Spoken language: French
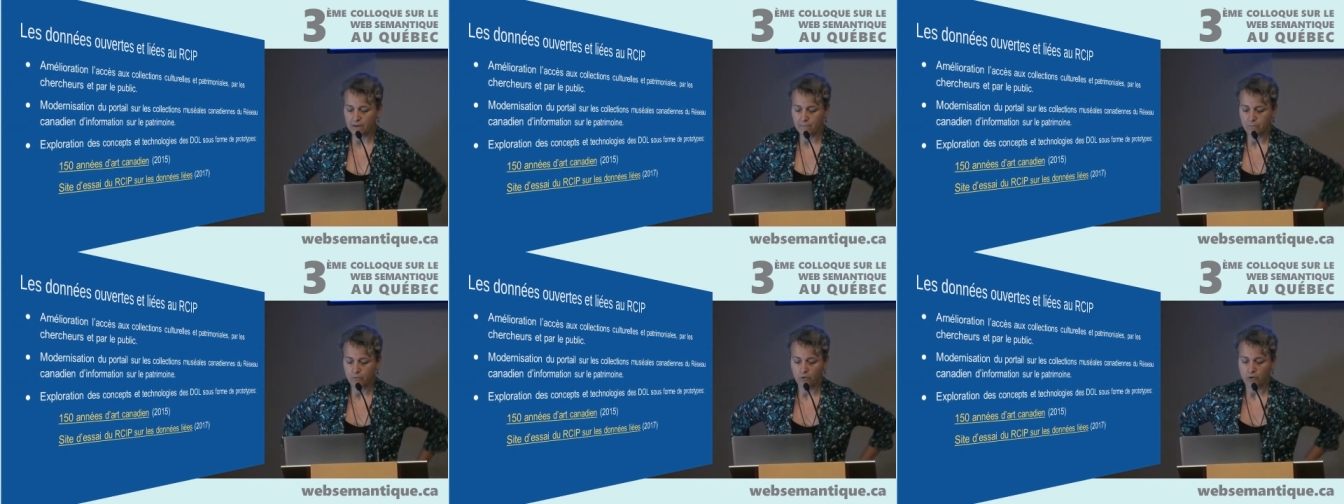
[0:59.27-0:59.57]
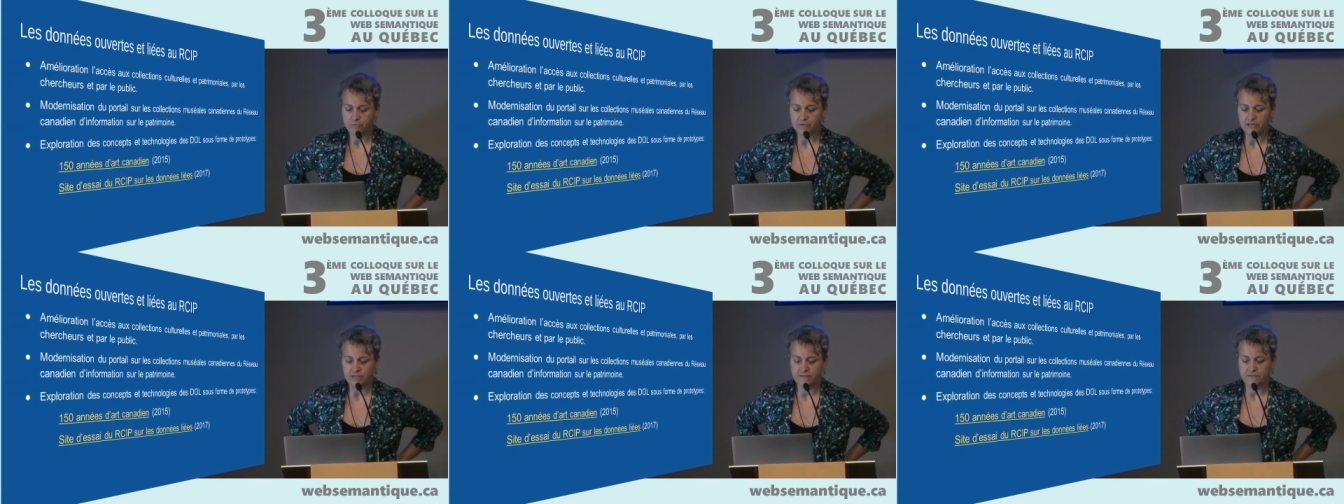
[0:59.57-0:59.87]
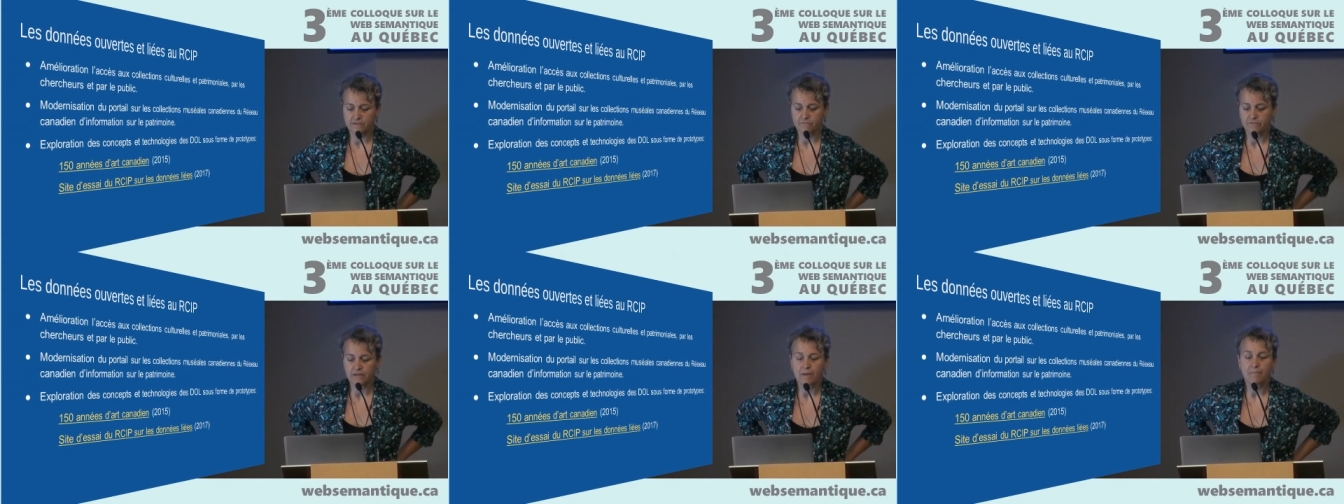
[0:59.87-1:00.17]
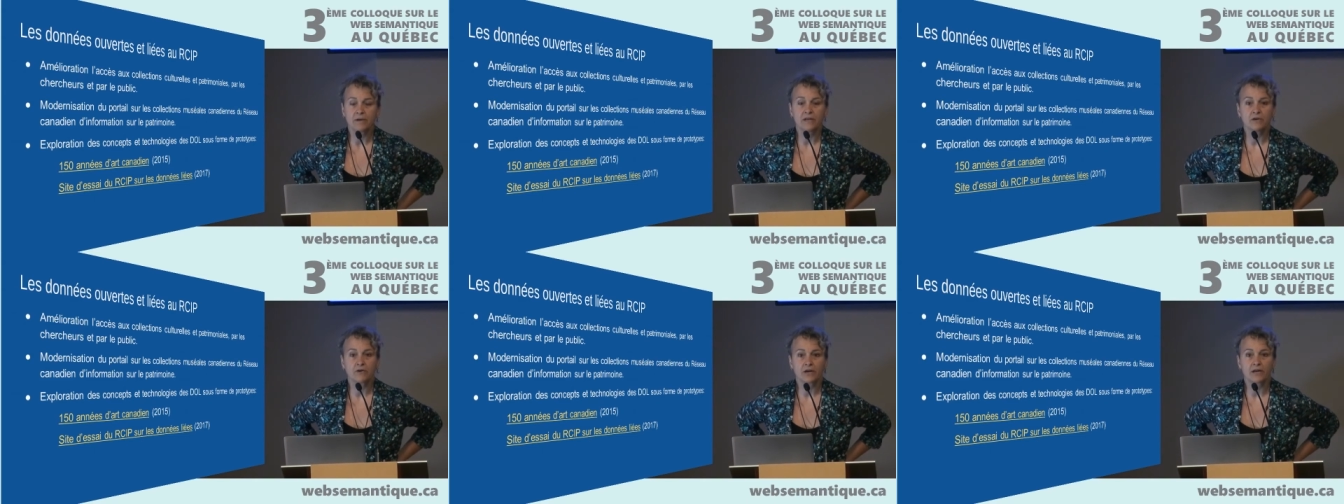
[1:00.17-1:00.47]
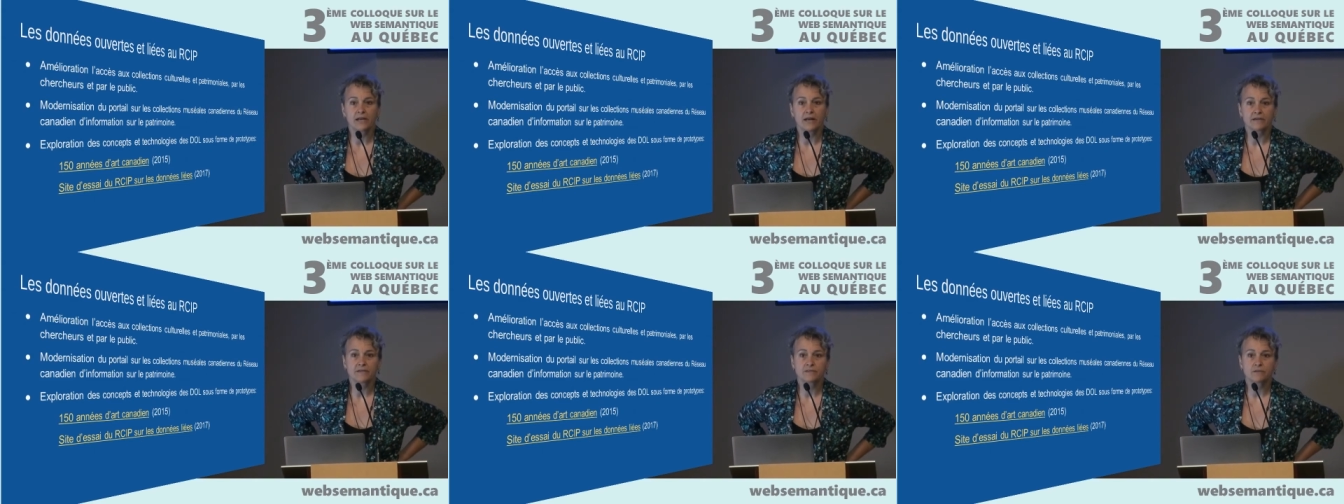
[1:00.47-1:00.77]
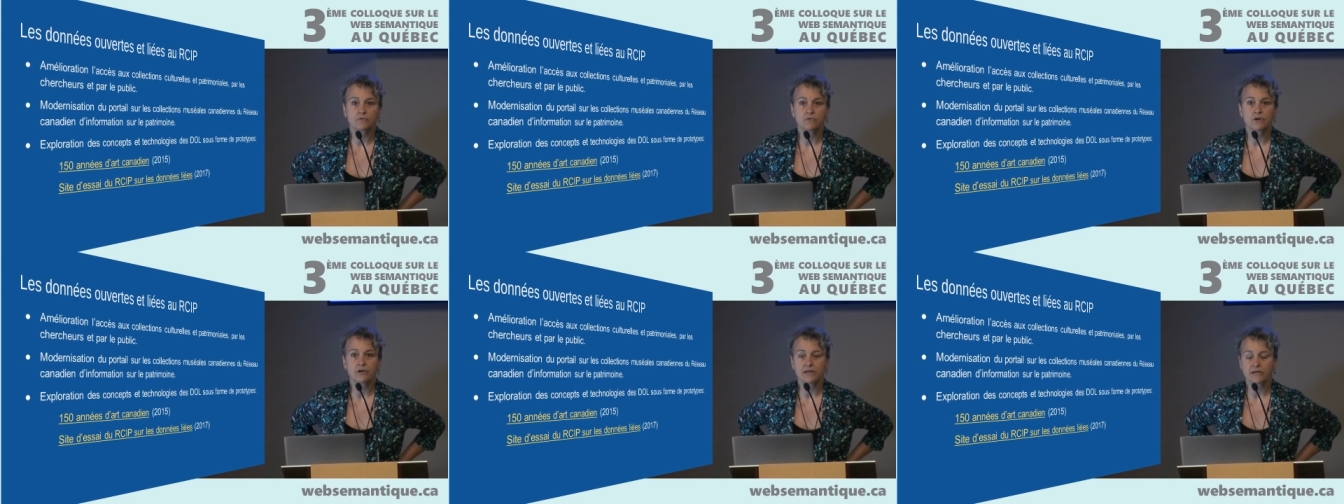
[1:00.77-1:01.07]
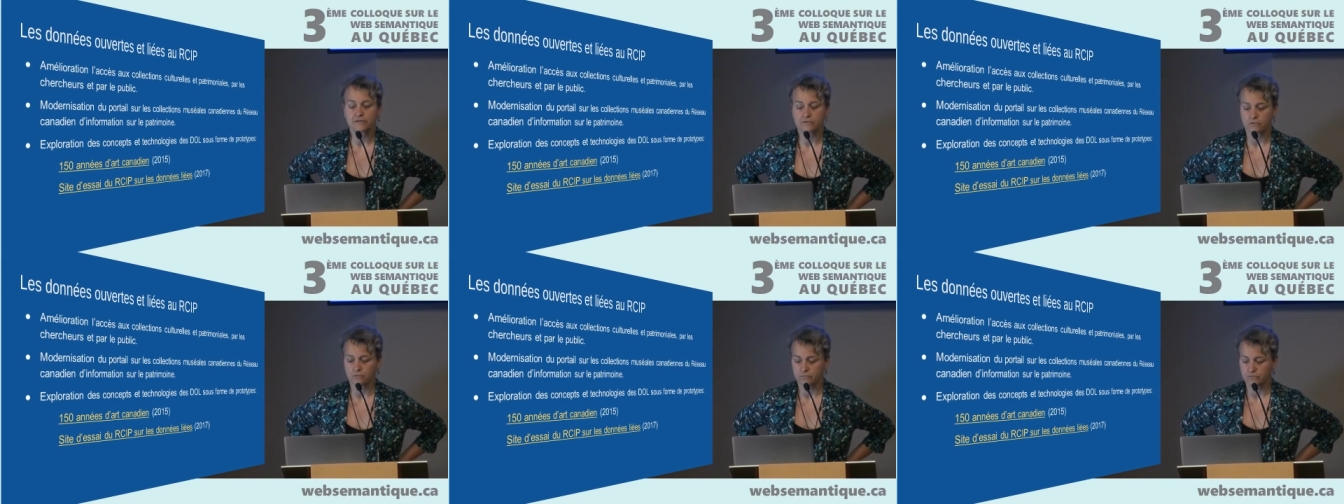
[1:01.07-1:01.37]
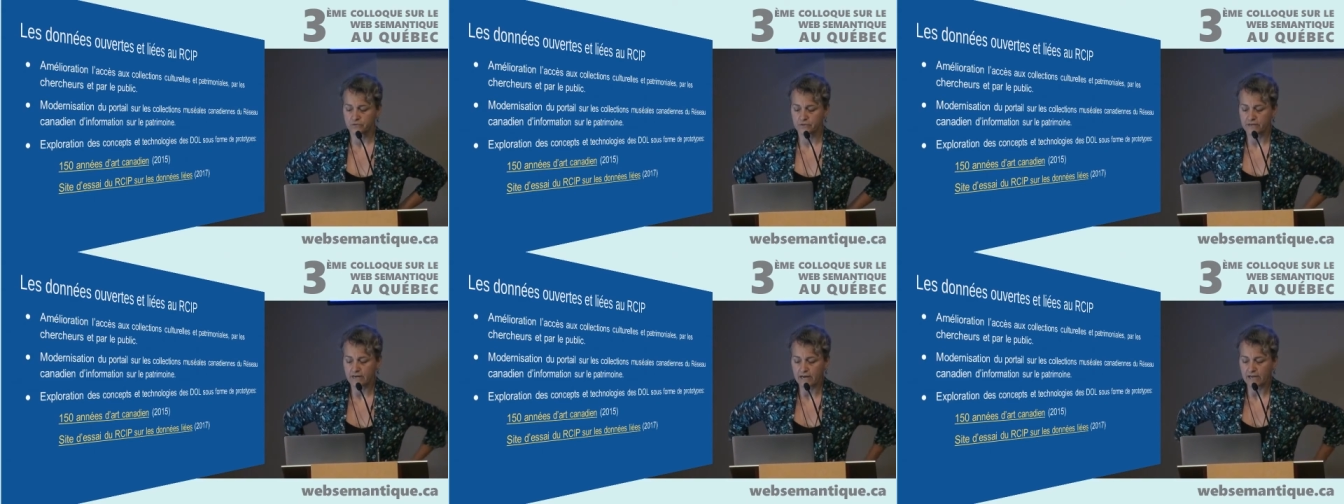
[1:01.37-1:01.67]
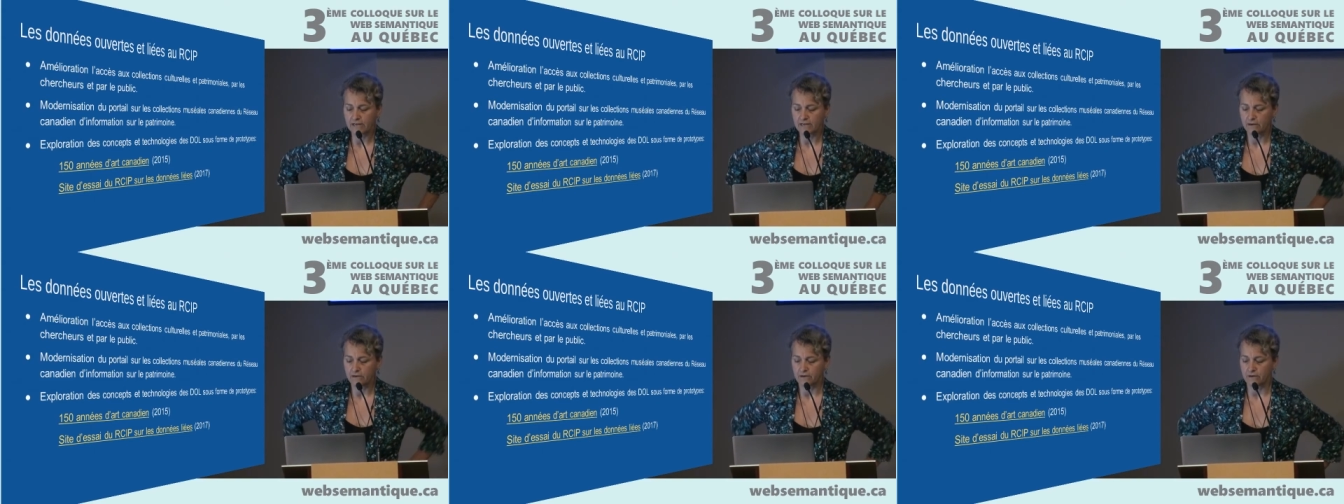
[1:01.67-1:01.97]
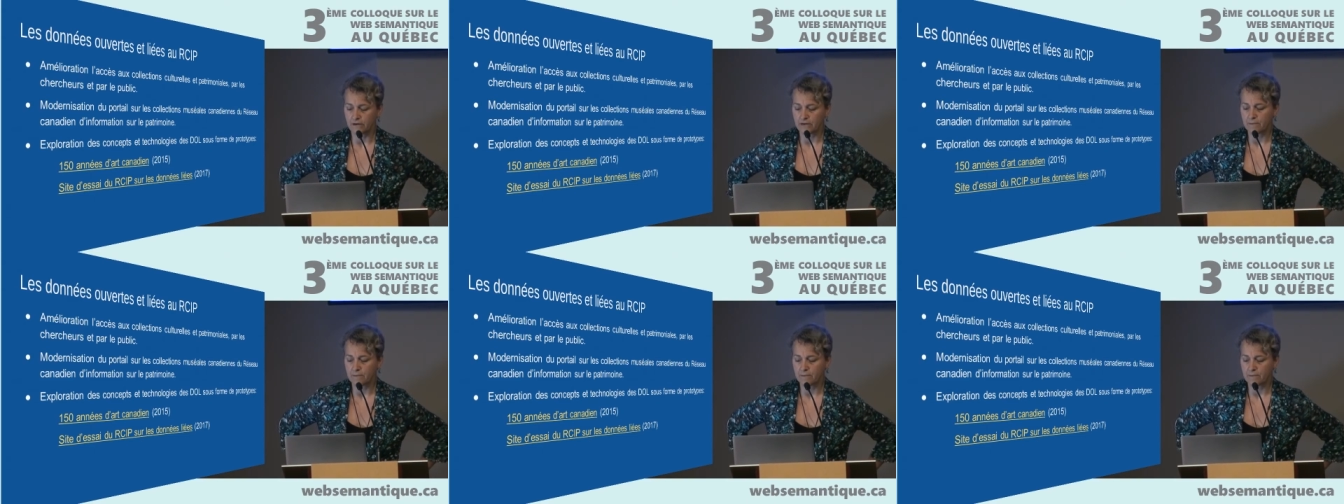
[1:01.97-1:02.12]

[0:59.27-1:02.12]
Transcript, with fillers: a pour objectif d'améliorer l'accès aux collections muséales